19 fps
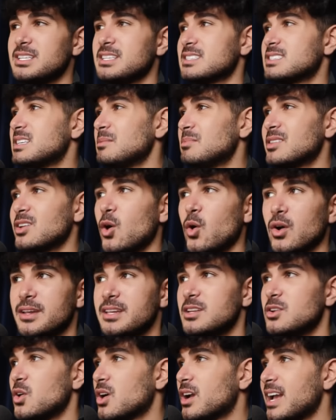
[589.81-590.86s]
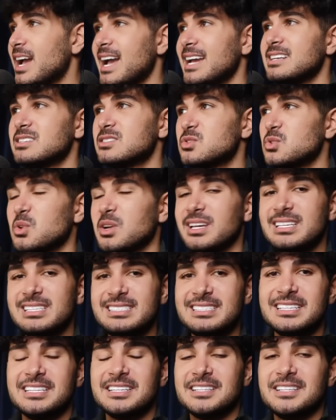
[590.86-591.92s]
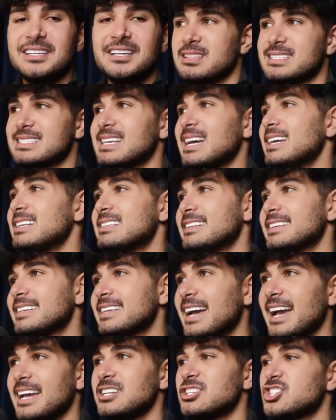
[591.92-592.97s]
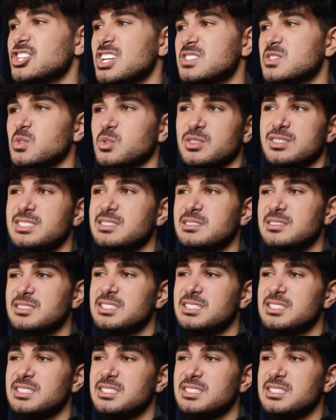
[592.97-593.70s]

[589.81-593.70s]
Es gibt auch hier noch keine so richtige zeitliche Einschätzung,